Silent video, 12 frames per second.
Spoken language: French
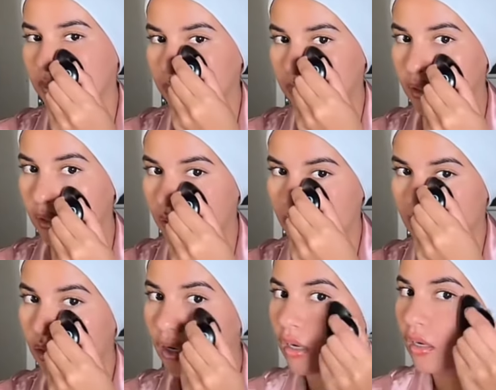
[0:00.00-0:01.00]
Mais vous
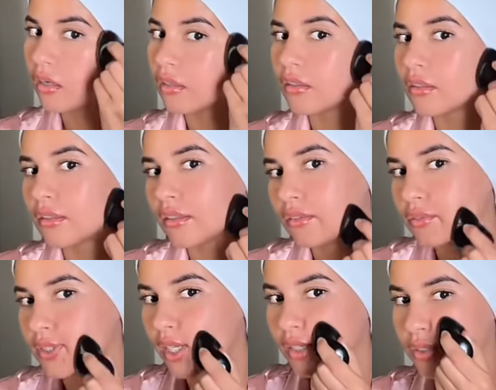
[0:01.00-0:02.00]
oh,
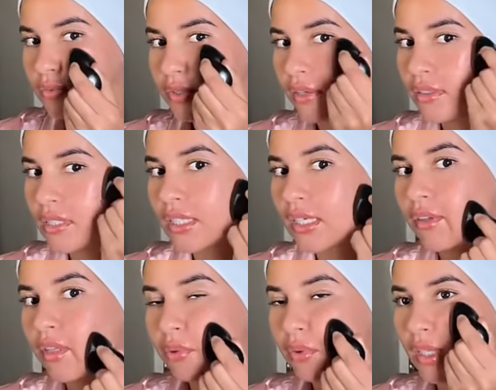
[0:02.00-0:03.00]
savez, je vous avais dit que
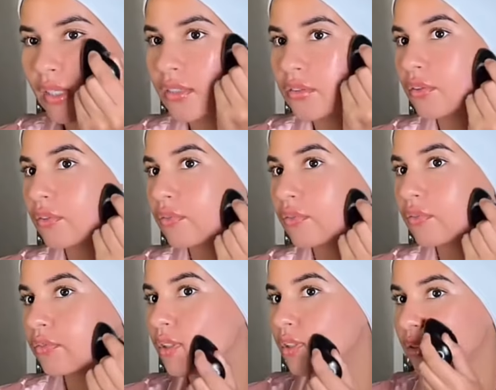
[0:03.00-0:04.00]
j'avais une peau
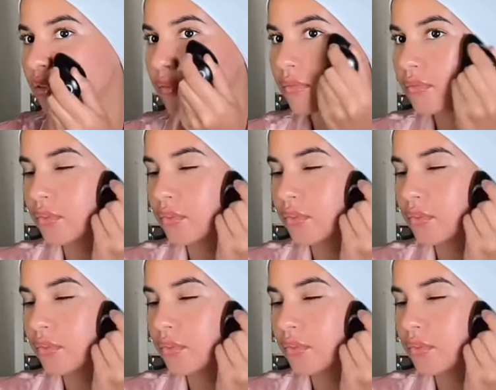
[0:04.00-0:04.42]
catastrophique.